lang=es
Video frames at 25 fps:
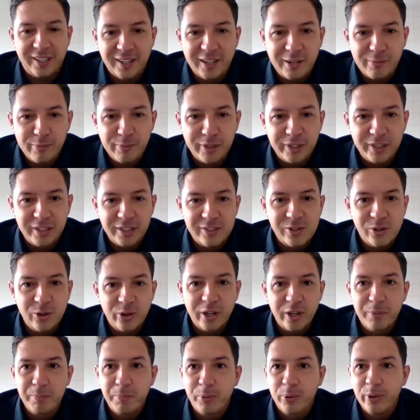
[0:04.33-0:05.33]
Qué gran
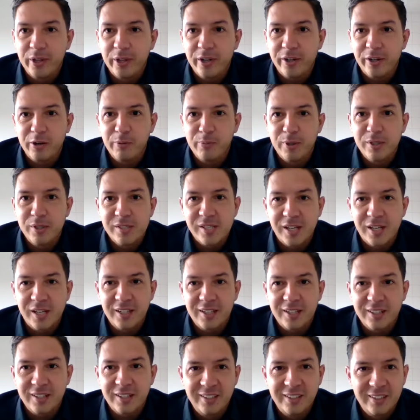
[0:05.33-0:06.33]
bendición es poder
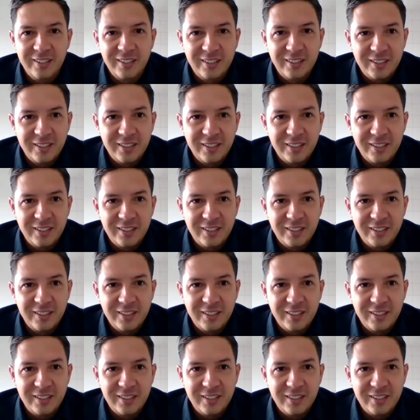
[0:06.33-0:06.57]
comenzar